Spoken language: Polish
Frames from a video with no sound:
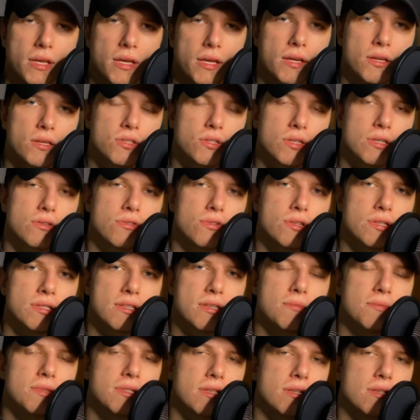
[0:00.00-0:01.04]
Cześć
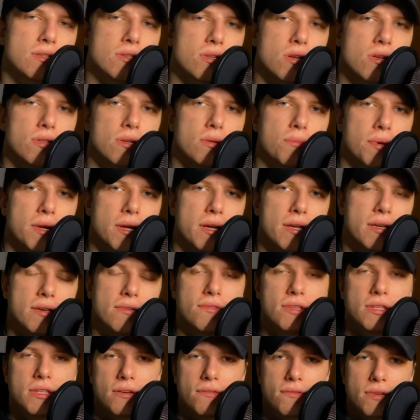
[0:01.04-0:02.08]
wszystkim, z tej strony Prey i
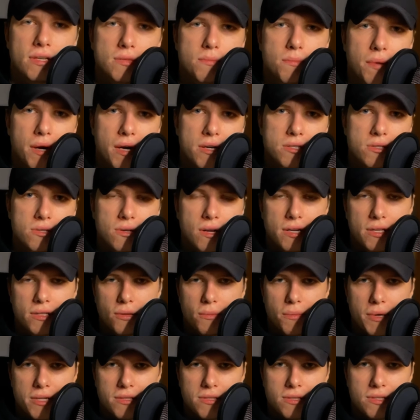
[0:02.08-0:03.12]
witam Was bardzo, ale
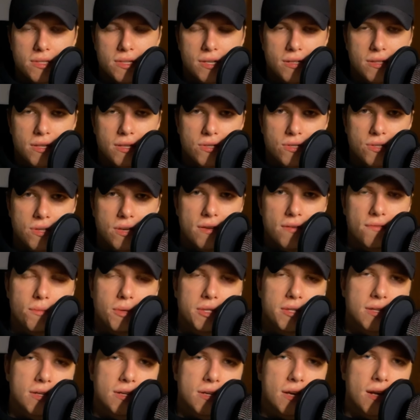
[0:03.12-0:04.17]
to bardzo serdecznie w
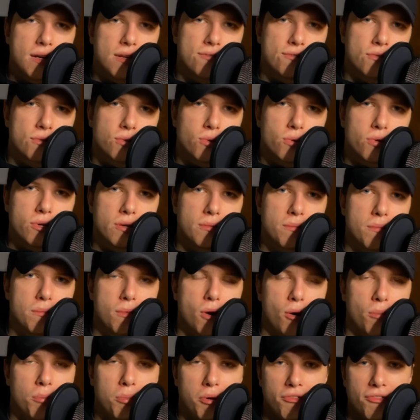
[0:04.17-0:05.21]
materiale, w którym
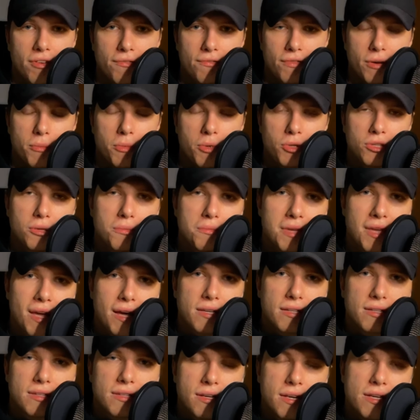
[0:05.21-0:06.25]
opowiem Wam o tym,
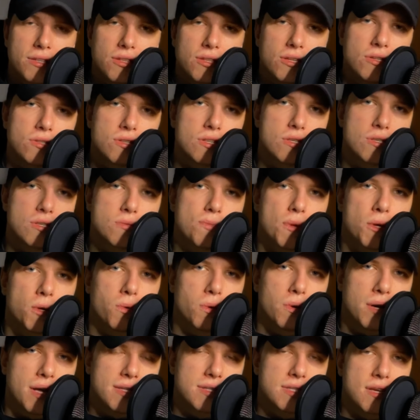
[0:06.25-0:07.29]
jak trading czy
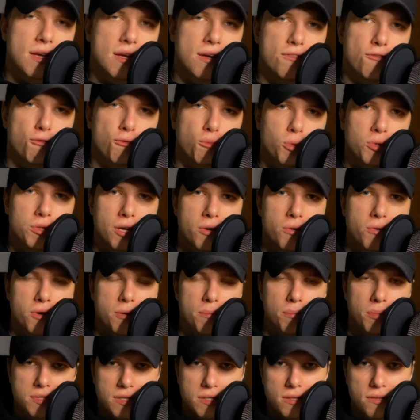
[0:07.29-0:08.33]
spekulacja wpłynęły
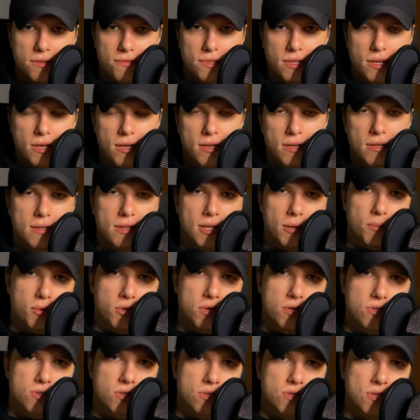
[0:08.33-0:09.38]
pozytywnie na moje
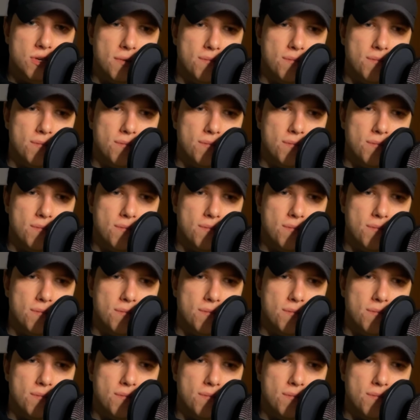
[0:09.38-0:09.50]
życie.